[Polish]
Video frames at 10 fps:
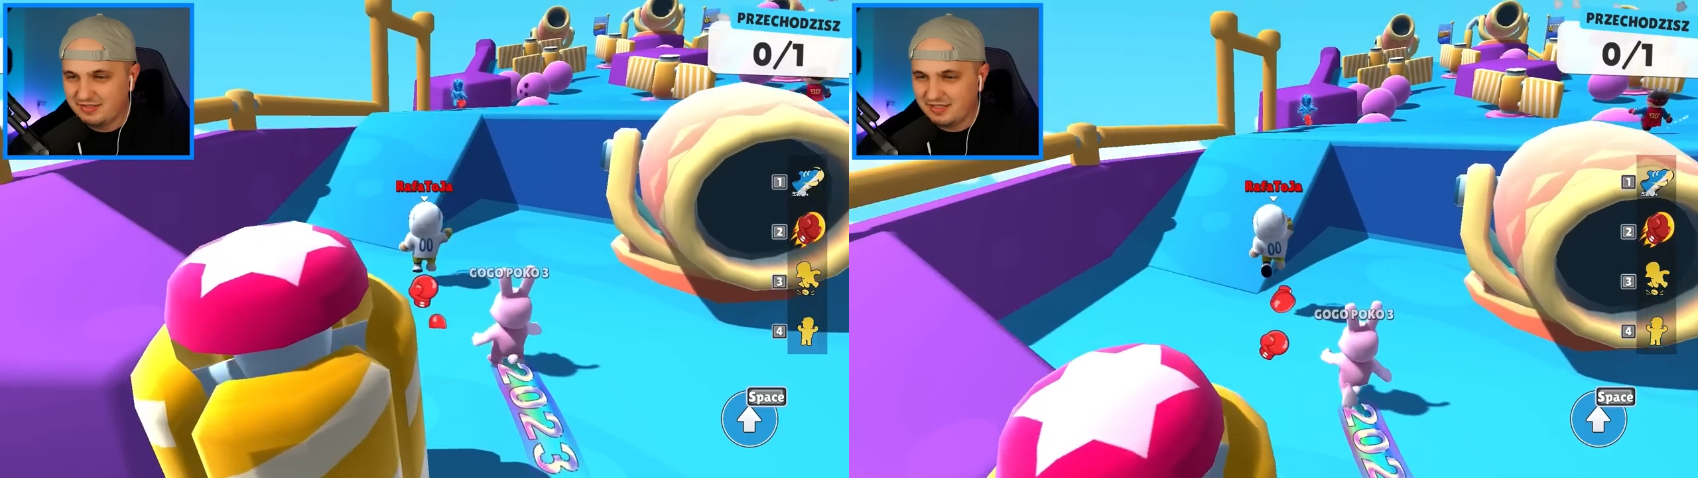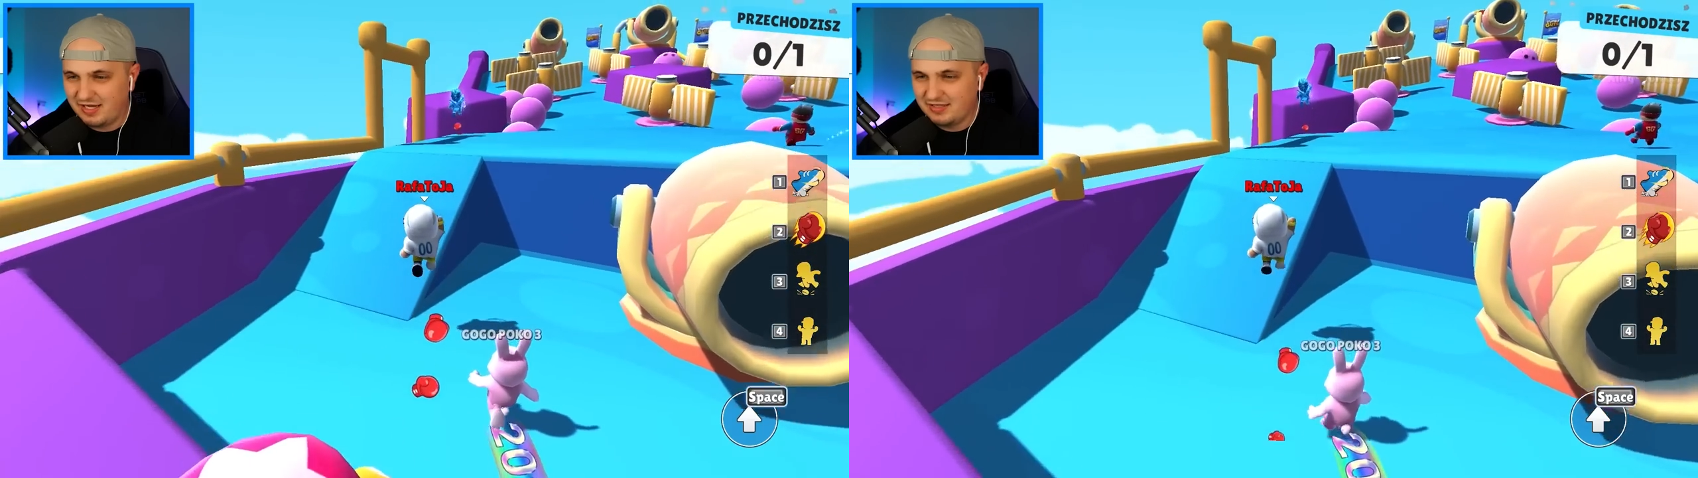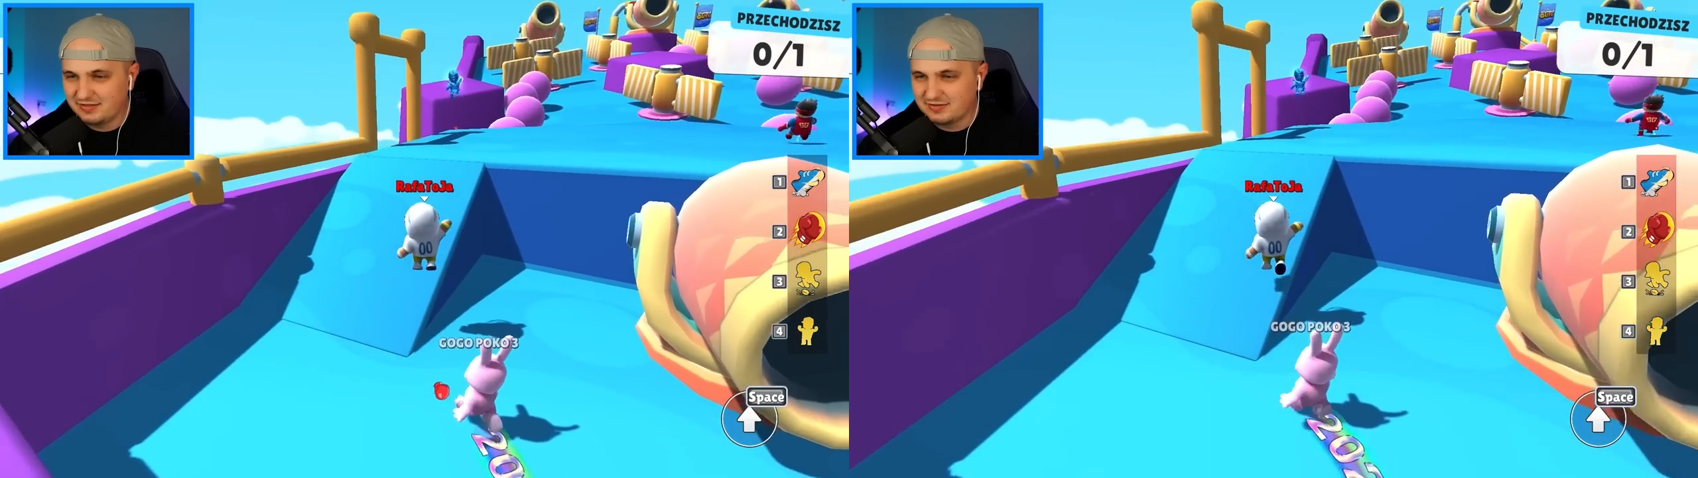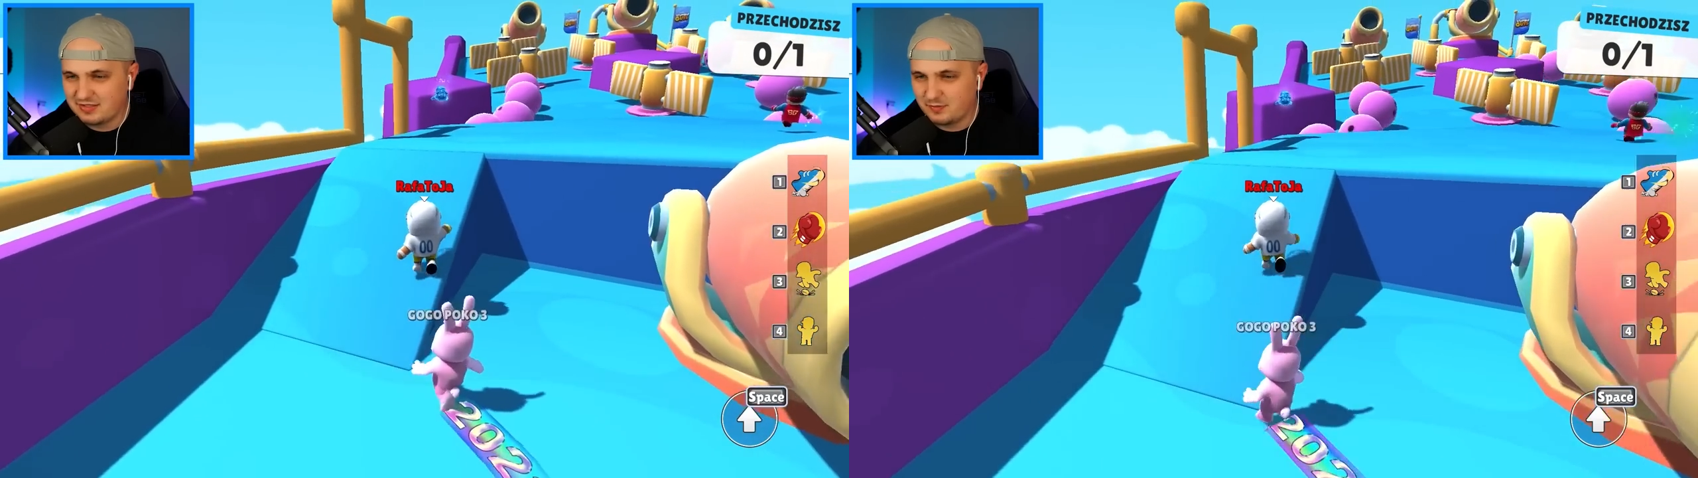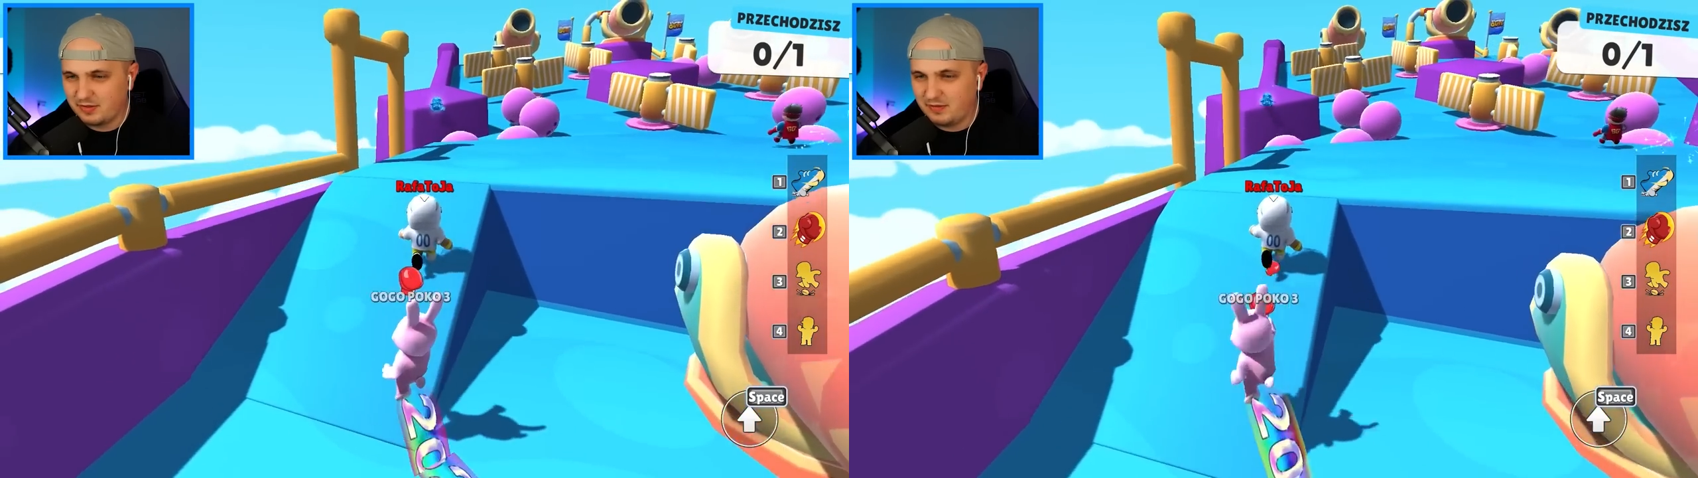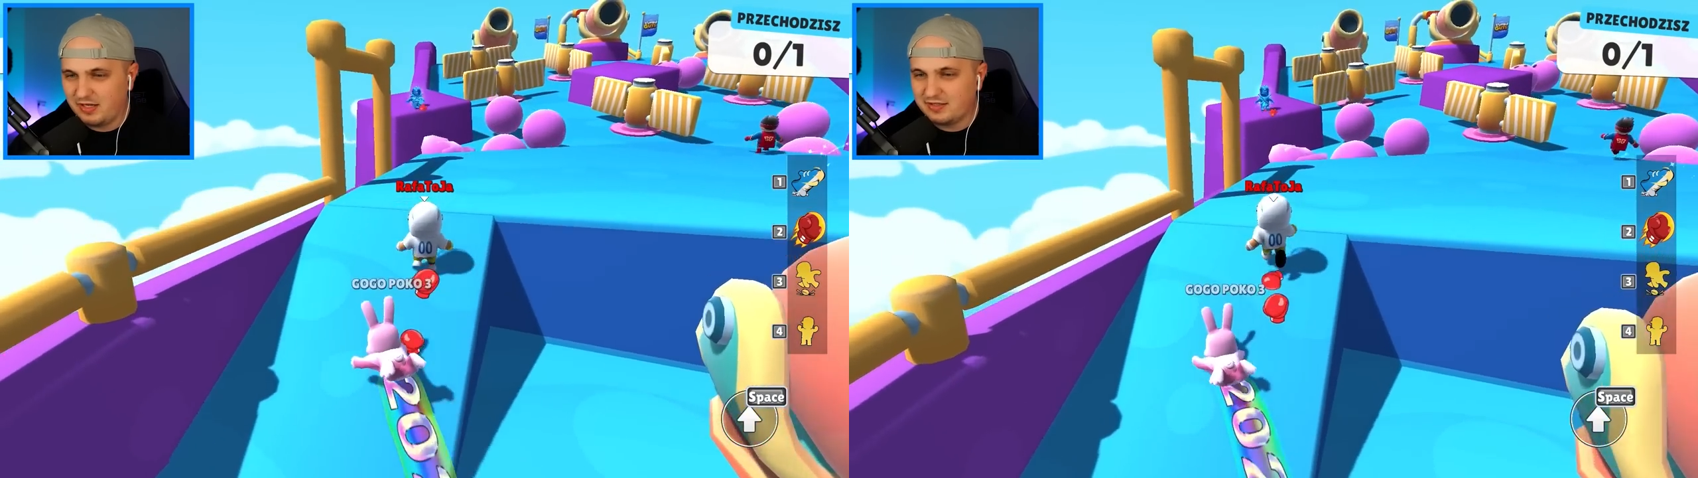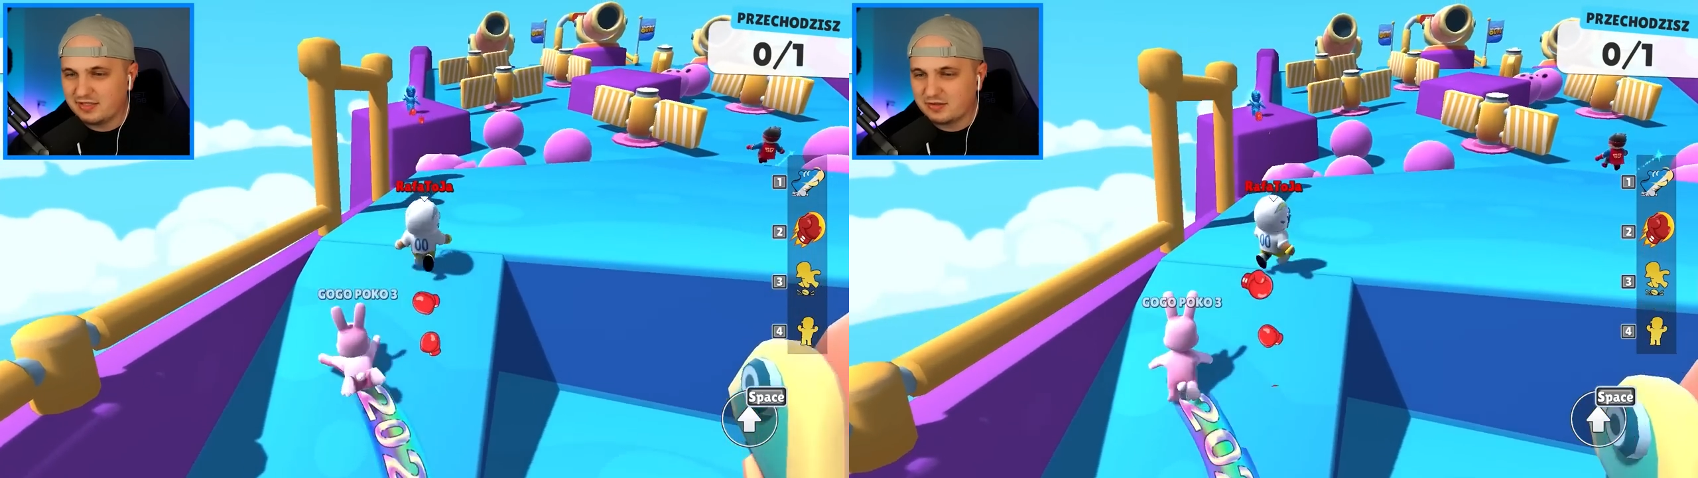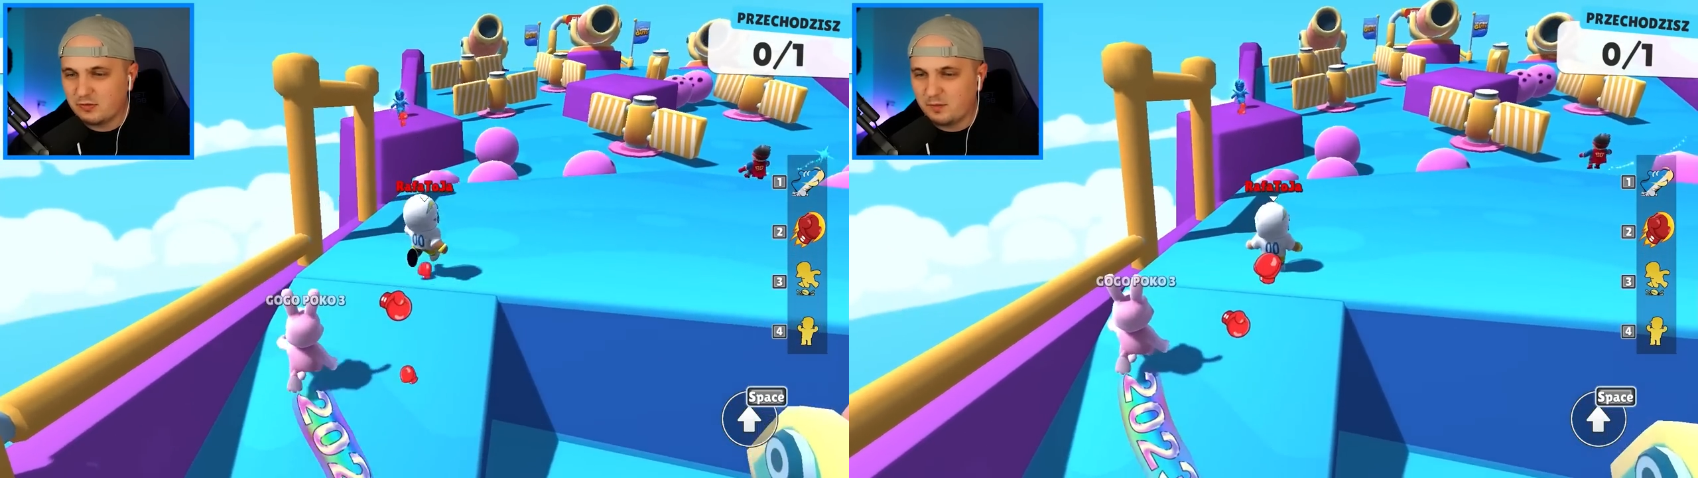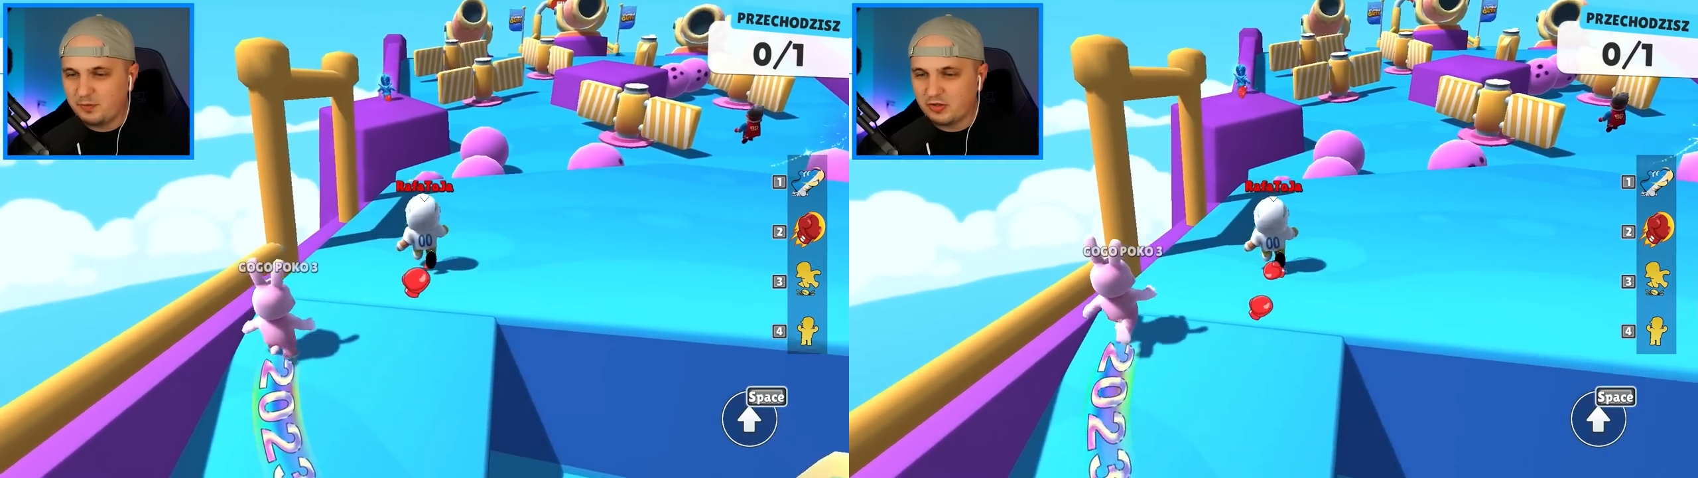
Idealnie to zrobiłem, ale te chłopy